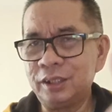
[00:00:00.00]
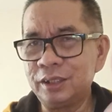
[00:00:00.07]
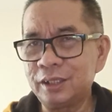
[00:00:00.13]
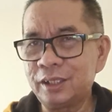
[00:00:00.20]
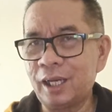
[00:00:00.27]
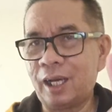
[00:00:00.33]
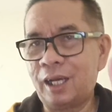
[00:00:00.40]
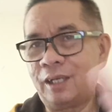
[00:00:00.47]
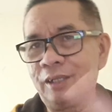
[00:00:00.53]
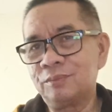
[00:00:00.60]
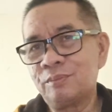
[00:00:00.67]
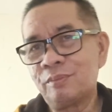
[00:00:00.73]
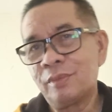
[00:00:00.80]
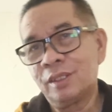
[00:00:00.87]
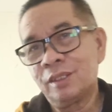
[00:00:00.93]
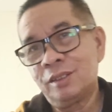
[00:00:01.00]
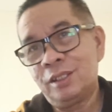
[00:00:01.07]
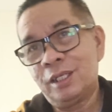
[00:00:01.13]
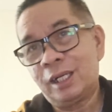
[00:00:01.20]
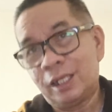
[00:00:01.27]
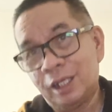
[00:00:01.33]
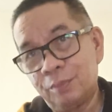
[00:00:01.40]
tiga
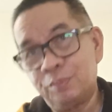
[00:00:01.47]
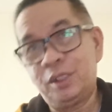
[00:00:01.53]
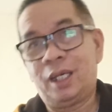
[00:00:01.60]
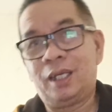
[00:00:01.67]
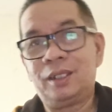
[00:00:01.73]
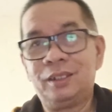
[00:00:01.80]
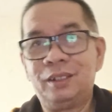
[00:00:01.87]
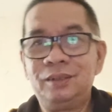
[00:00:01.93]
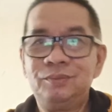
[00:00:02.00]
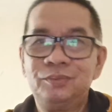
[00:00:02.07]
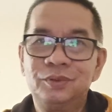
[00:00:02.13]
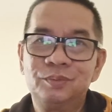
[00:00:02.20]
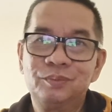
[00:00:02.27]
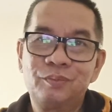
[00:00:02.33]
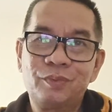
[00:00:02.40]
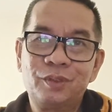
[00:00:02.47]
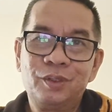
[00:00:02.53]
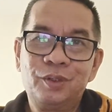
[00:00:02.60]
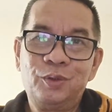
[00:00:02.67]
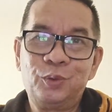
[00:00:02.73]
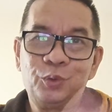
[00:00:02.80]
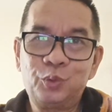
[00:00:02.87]
klubnya ya
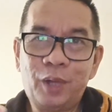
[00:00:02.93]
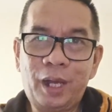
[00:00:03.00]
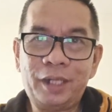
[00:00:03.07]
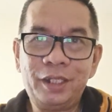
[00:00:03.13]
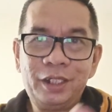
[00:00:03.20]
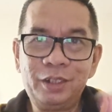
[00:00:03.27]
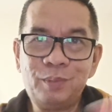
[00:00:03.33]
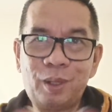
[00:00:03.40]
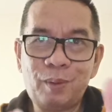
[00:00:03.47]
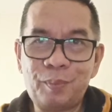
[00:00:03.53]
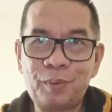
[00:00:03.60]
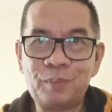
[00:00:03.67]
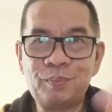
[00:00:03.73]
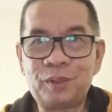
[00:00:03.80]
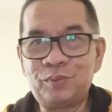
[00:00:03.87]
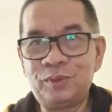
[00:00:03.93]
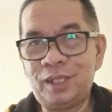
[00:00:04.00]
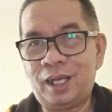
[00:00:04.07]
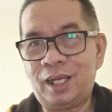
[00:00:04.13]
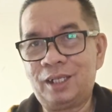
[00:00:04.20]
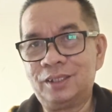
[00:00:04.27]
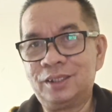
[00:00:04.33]
untuk hadir di babak perempat
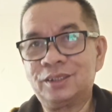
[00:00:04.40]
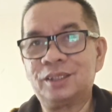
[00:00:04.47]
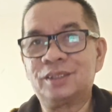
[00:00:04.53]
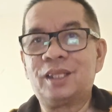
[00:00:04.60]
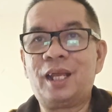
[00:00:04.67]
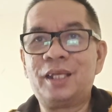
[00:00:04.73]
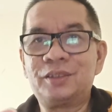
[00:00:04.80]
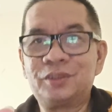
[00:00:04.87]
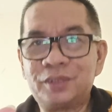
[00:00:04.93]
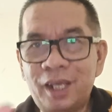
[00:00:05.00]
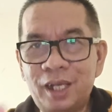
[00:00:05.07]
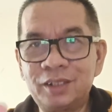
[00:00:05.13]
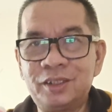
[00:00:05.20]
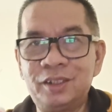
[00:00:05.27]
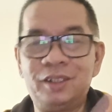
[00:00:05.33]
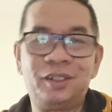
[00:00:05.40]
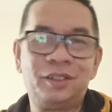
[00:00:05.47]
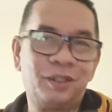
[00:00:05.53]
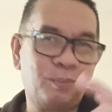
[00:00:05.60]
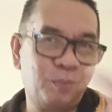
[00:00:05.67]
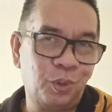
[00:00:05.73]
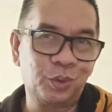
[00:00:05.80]
final setelah Chelsea
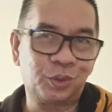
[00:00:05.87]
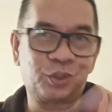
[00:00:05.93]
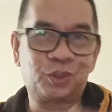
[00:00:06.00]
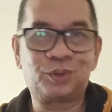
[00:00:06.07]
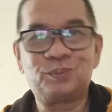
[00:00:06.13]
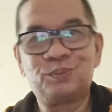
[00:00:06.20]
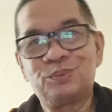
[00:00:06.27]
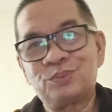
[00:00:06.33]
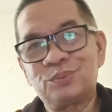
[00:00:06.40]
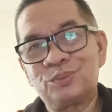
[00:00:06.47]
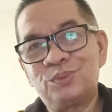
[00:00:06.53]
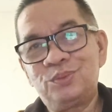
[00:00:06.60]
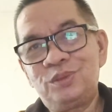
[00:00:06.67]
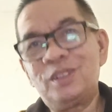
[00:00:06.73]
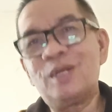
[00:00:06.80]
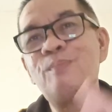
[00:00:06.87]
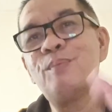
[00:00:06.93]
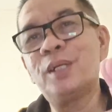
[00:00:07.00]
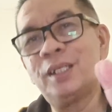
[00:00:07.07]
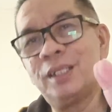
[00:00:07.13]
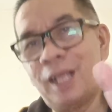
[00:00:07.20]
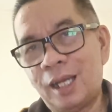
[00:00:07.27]
The Blues
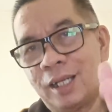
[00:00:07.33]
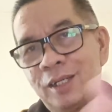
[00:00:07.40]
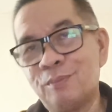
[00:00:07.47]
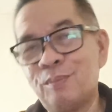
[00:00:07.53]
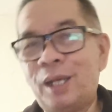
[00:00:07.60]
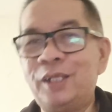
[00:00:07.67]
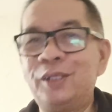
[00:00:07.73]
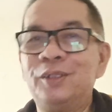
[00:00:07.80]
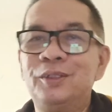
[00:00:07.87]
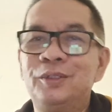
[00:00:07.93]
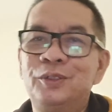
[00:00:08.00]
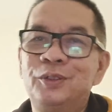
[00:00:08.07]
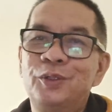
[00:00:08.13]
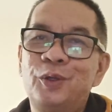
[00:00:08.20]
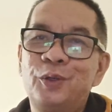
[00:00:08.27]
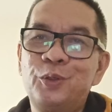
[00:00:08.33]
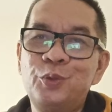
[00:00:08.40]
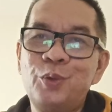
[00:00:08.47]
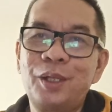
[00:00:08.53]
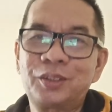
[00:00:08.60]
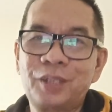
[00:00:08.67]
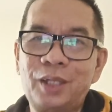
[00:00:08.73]
menang kembali
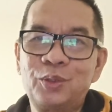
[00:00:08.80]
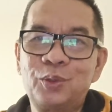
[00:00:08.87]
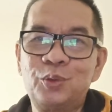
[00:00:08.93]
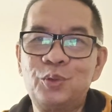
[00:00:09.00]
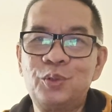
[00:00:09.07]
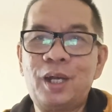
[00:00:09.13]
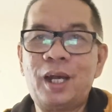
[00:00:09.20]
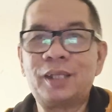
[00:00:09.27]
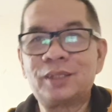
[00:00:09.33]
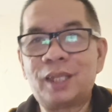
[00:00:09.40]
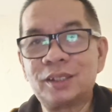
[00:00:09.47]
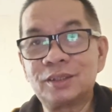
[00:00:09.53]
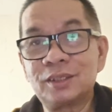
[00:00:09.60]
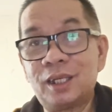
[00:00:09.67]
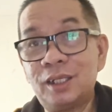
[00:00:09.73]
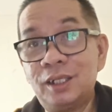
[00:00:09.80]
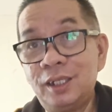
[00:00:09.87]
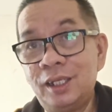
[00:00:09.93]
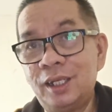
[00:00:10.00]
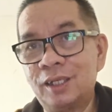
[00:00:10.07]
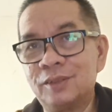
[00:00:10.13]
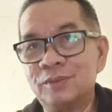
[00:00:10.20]
2-1 atas
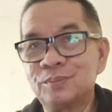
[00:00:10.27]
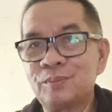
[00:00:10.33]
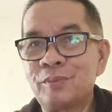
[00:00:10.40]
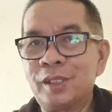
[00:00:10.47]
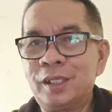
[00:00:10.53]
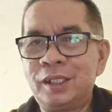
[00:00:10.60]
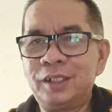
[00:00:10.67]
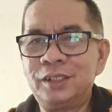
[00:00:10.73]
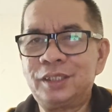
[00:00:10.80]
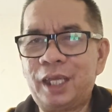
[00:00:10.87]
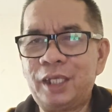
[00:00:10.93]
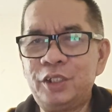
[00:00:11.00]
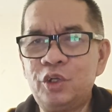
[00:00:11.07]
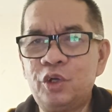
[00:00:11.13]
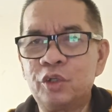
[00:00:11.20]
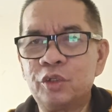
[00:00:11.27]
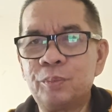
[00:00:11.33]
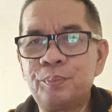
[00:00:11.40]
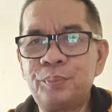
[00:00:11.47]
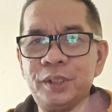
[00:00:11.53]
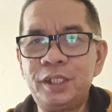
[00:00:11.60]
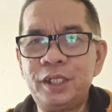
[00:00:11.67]
Lille di
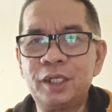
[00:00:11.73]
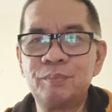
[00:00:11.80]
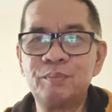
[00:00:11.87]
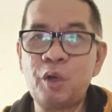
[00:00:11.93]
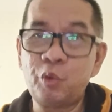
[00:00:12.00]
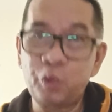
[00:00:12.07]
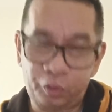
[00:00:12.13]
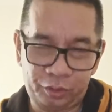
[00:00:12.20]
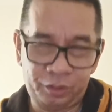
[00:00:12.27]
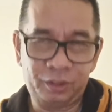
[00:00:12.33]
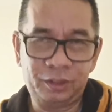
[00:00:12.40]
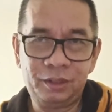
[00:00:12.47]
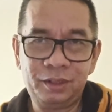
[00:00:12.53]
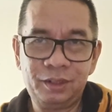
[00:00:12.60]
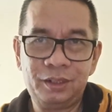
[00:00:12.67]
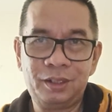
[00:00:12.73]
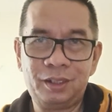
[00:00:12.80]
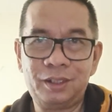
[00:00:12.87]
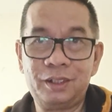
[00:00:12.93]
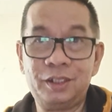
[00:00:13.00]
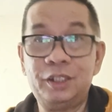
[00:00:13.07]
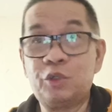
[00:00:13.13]
Stadion Pierre Mauroy
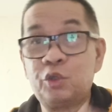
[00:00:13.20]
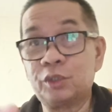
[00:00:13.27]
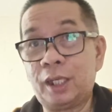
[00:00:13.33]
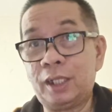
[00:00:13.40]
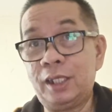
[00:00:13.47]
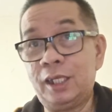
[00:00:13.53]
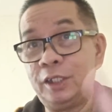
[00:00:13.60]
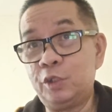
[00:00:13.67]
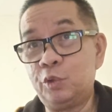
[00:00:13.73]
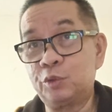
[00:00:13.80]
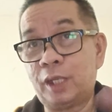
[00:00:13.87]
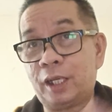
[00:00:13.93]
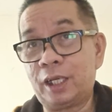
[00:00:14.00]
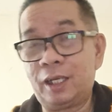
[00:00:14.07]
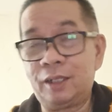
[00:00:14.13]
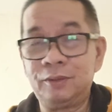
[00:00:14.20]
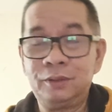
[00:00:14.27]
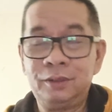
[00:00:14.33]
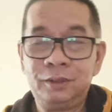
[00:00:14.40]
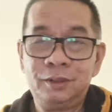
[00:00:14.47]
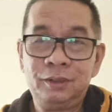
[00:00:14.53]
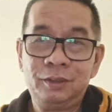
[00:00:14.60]
ya, di kota Lille di
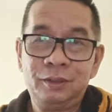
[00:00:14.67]
utara